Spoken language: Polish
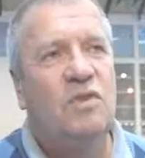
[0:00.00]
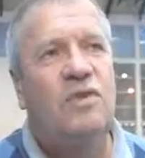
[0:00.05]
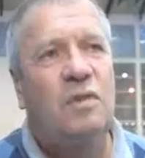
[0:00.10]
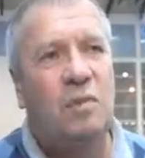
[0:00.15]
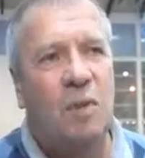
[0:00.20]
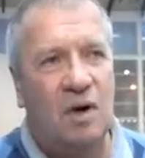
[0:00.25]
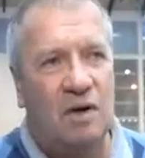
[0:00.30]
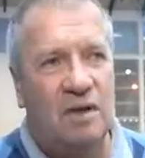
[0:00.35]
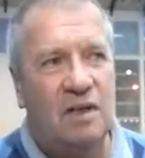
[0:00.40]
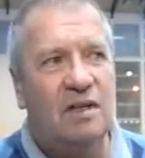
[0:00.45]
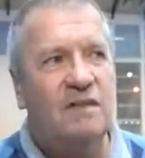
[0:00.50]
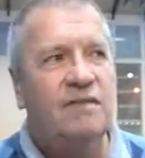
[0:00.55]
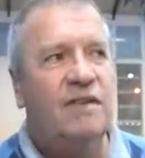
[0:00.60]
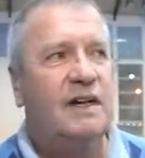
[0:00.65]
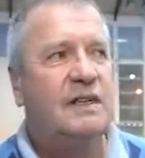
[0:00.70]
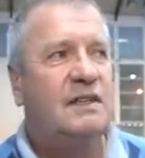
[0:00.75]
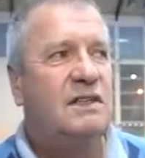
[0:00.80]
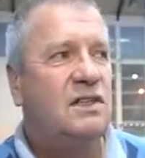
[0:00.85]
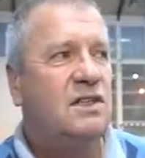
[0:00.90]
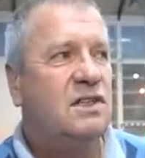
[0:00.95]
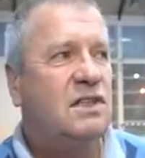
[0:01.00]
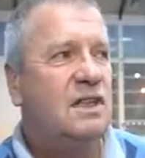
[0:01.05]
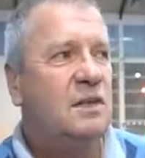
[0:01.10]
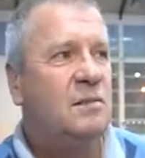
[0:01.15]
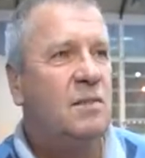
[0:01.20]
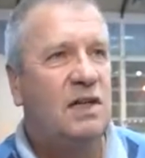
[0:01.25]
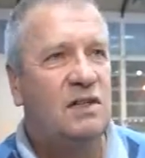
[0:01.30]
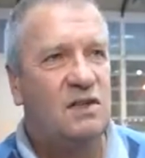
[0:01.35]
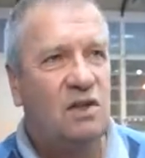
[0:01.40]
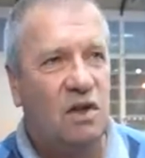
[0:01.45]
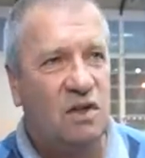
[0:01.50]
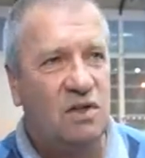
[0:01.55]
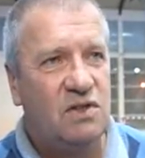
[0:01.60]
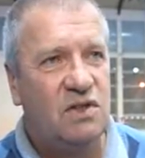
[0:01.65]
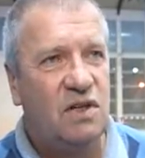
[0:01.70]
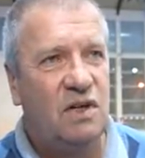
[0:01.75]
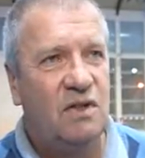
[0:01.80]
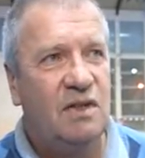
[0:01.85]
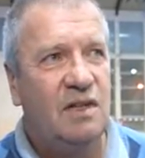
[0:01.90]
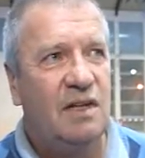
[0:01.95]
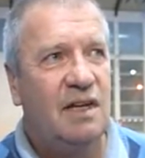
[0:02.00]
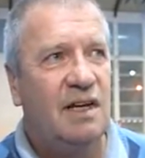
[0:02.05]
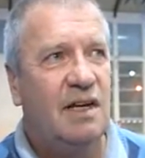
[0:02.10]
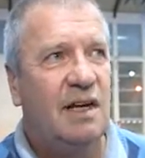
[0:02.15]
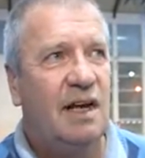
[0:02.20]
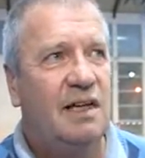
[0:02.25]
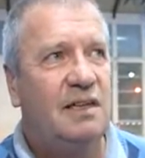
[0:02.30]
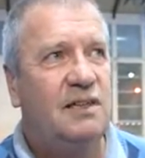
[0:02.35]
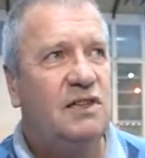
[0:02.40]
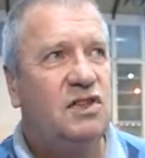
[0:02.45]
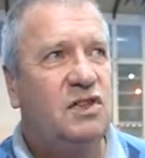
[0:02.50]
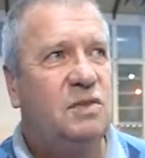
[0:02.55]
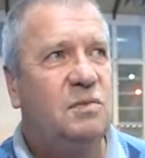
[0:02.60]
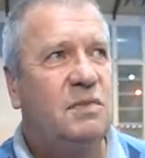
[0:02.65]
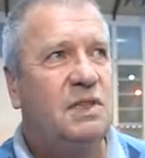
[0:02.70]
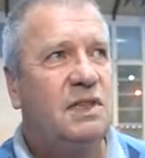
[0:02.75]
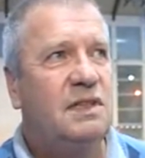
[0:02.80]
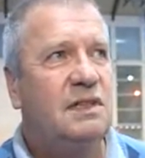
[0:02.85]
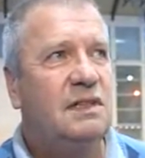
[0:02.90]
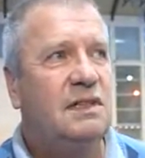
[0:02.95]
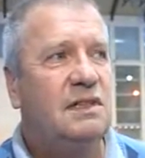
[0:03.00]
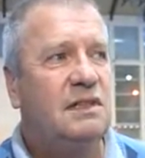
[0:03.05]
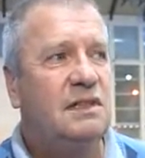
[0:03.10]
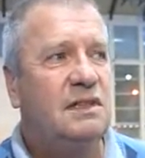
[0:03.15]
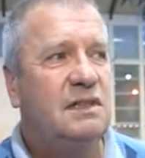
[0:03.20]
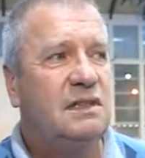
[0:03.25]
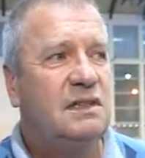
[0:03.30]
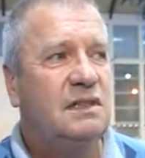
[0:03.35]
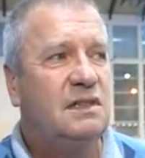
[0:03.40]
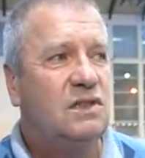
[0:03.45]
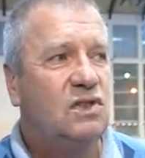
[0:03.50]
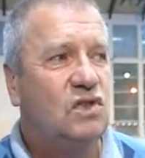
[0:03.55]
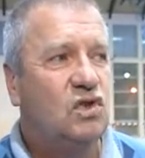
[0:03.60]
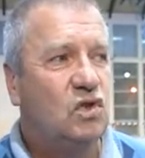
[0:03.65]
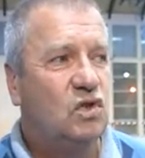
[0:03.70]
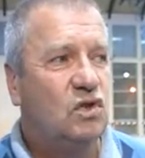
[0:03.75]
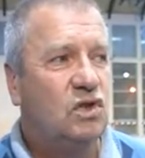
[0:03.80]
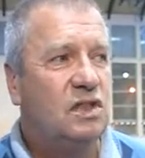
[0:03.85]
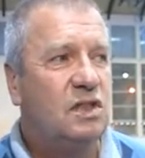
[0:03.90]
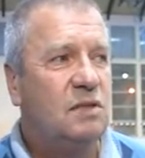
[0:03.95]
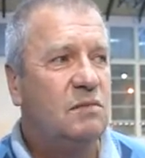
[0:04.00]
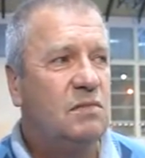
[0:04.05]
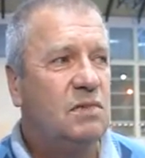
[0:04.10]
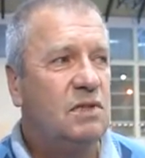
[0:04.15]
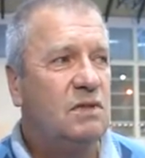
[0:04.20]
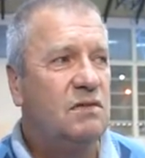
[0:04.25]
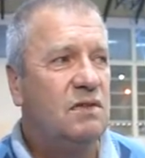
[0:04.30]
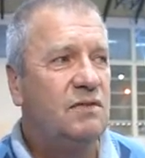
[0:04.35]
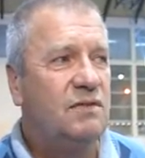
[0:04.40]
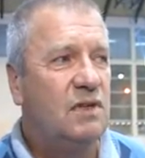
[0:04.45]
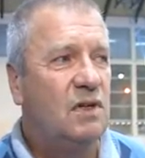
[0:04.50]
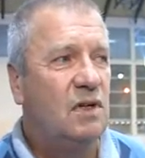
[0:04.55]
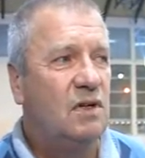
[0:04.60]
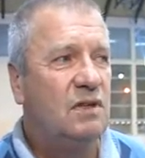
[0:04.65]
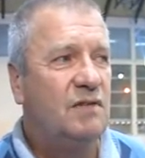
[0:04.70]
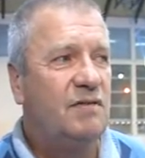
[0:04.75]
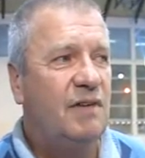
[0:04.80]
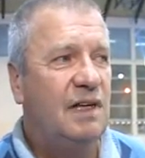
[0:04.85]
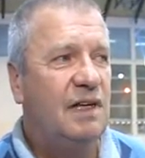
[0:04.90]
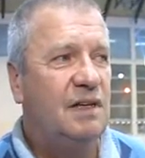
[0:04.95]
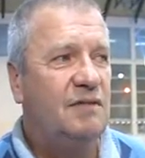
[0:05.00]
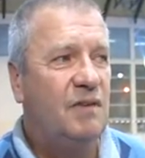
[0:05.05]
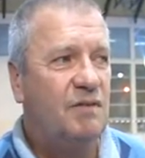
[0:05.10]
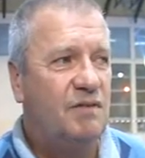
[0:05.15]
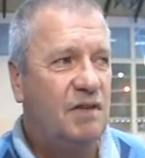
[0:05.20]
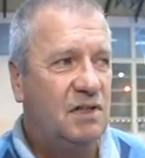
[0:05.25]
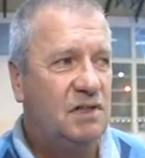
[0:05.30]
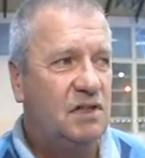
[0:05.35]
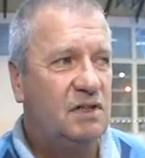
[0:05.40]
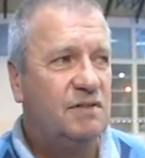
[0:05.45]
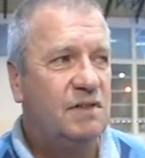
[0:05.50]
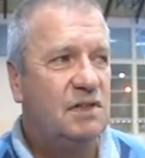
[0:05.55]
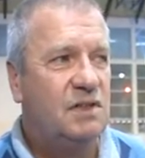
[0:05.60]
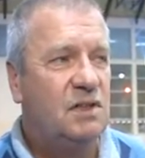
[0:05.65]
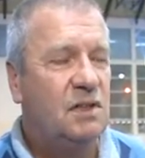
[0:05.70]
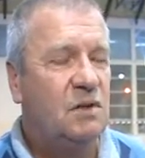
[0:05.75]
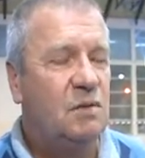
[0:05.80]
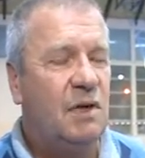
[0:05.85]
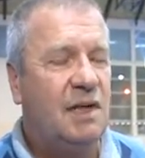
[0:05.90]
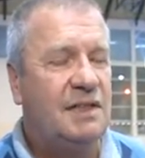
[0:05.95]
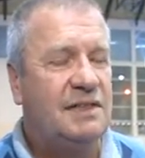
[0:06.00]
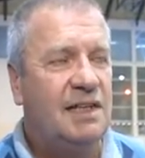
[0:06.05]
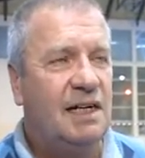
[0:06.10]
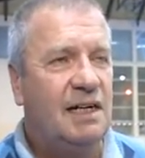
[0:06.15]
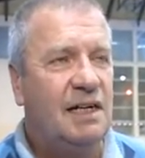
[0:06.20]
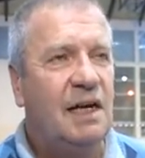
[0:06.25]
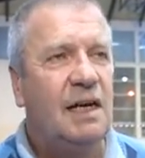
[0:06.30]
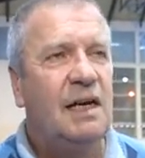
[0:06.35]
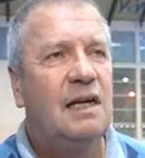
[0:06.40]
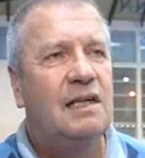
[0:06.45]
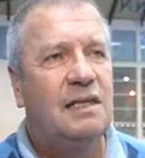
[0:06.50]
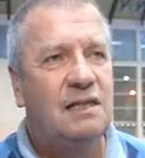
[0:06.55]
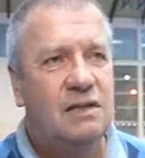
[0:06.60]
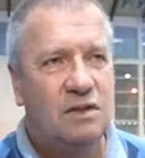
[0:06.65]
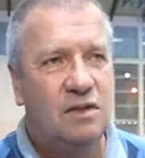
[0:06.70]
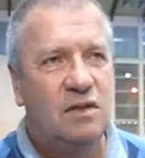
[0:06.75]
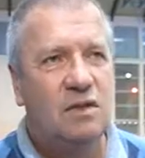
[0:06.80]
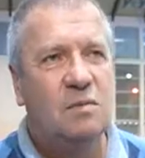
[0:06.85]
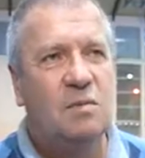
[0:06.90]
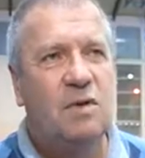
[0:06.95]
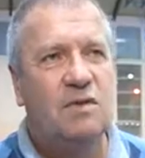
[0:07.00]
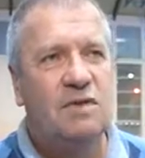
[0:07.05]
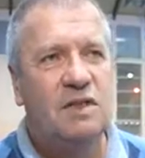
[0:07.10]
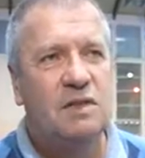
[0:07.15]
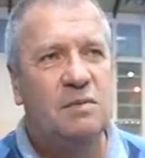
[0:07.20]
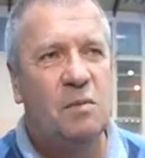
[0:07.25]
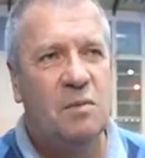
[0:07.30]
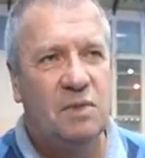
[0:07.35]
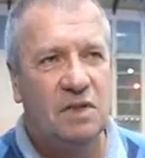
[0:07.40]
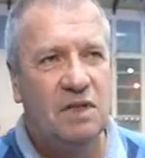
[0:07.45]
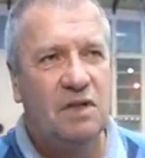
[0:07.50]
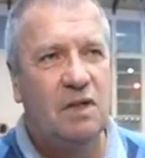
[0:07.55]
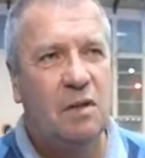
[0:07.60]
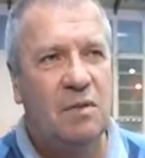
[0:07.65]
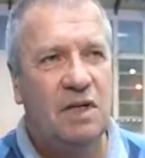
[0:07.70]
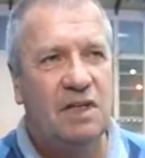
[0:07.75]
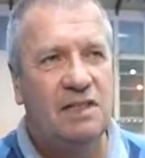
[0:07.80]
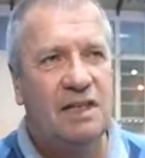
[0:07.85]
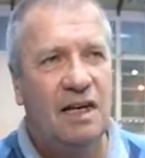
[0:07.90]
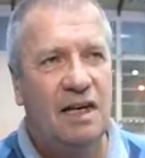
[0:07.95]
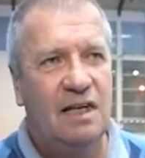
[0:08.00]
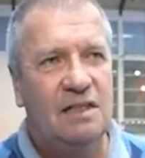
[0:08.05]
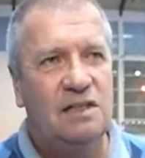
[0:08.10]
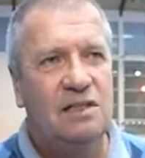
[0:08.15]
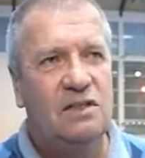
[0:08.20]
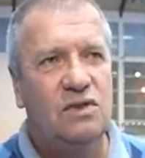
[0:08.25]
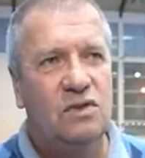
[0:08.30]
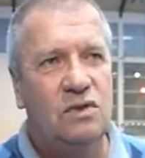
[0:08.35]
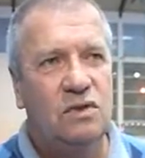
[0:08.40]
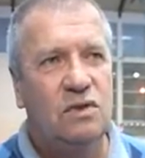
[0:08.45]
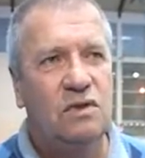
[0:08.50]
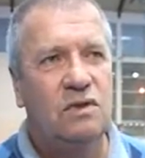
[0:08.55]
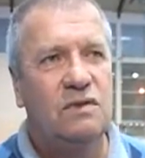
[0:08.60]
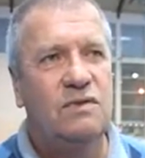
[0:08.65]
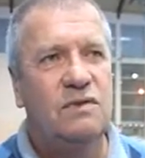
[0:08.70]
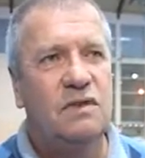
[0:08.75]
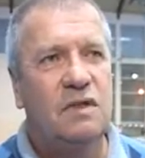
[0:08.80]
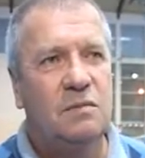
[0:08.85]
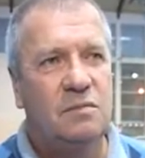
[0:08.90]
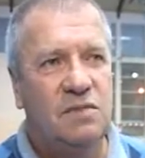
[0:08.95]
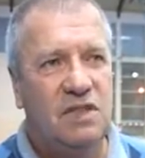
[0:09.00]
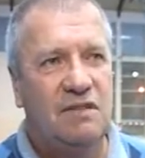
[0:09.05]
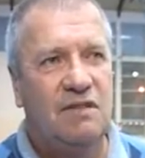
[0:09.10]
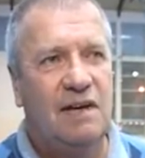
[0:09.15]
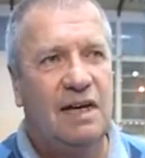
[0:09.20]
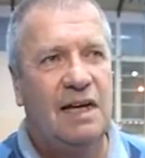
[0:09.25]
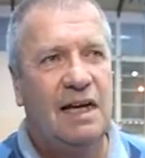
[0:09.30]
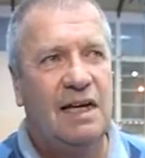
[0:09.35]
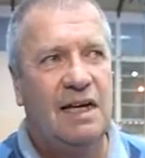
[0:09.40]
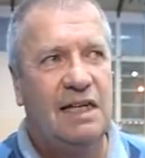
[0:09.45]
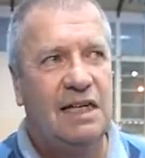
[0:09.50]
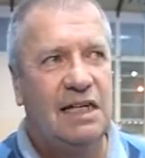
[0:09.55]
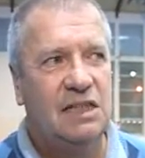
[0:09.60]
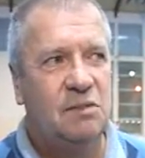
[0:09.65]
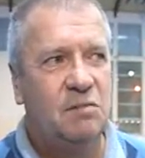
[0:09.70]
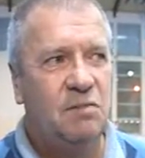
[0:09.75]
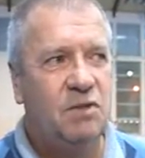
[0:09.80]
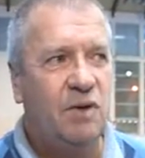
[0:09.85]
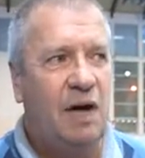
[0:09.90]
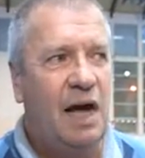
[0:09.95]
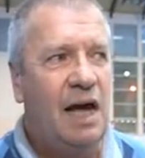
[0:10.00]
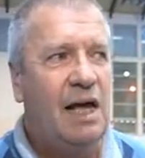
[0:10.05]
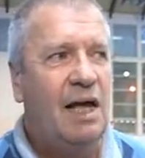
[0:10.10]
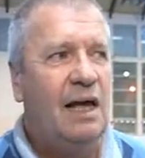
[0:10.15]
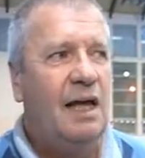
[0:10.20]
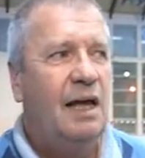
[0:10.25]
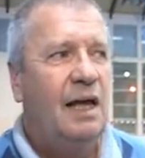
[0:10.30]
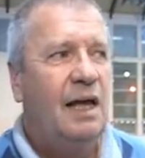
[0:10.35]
był wyborny, faktycznie bardzo rozsądnie graliśmy i rzuty były wykonywane we właściwych sytuacjach i stąd powiedzmy po tej dobrej selekcji rzutów no, przewaga jakaś była.